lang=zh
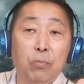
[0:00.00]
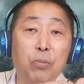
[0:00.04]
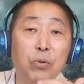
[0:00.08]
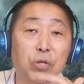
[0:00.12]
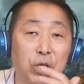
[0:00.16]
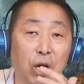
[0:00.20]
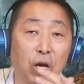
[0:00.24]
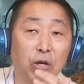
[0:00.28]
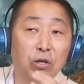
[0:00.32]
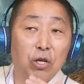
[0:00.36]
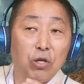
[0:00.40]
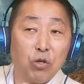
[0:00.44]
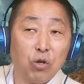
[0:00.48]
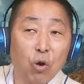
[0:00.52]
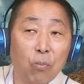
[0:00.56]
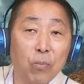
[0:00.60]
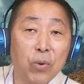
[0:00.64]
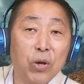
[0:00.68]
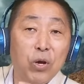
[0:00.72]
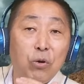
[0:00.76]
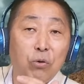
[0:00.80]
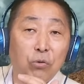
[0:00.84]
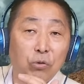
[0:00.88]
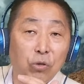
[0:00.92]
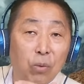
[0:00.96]
不晓得有
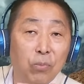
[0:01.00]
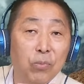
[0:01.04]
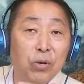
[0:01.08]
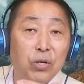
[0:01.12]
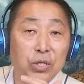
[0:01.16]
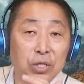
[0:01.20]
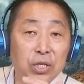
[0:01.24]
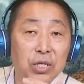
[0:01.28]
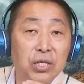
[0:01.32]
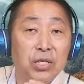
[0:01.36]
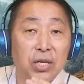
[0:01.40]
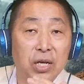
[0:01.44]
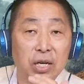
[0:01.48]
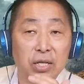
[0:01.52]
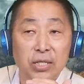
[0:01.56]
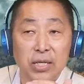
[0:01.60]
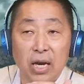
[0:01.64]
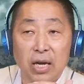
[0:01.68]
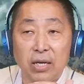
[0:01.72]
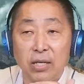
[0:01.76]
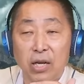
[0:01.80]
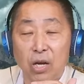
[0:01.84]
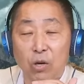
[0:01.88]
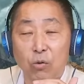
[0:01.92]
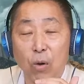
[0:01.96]
没有有没有金钱
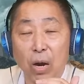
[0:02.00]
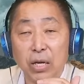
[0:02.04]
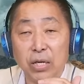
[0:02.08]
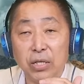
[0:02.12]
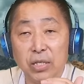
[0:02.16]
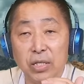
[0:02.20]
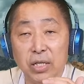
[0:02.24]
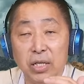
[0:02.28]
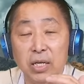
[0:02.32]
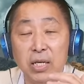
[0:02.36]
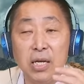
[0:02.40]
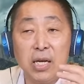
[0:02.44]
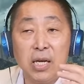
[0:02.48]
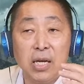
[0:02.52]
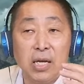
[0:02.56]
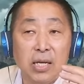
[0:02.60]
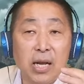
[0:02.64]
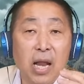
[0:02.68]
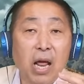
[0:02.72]
商业关系，